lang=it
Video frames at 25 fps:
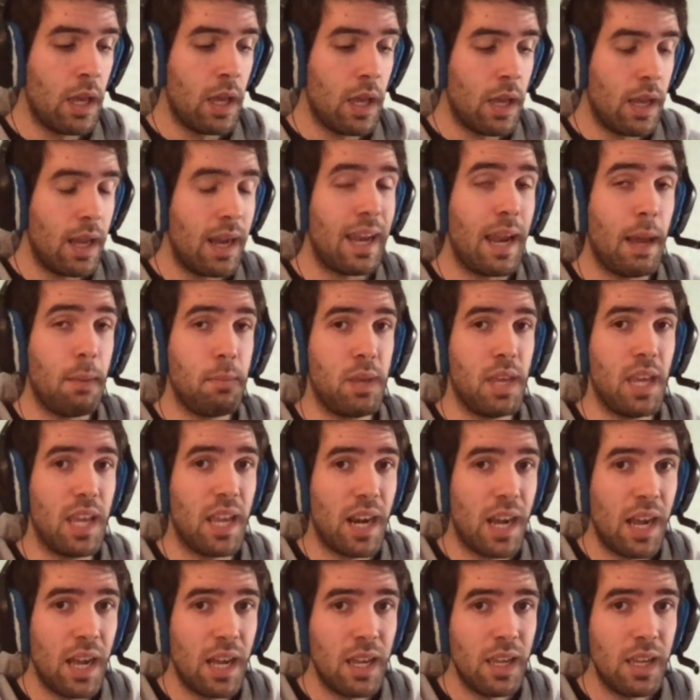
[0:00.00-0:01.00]
la
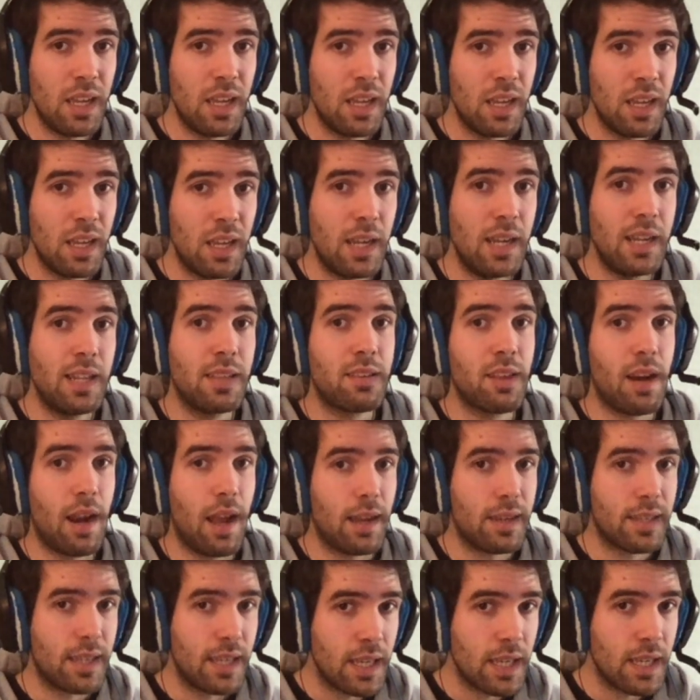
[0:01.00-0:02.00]
mira, il
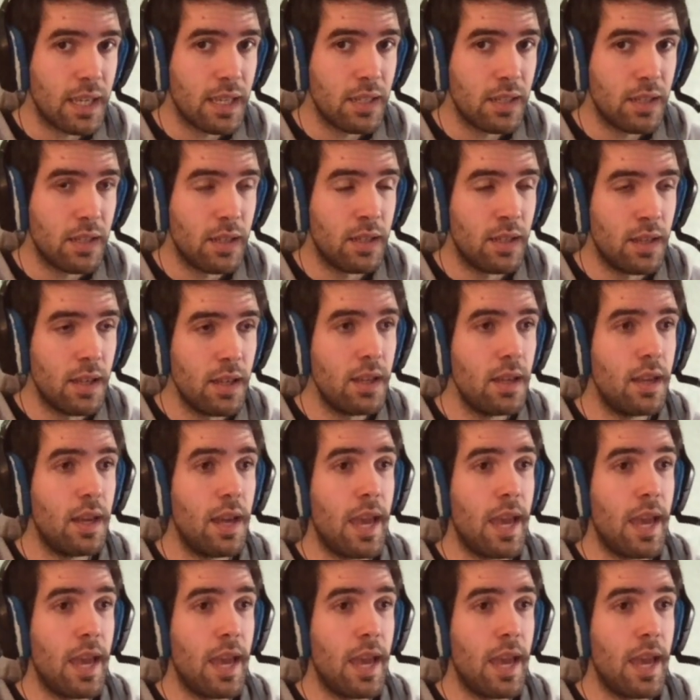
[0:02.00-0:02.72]
tracking eh?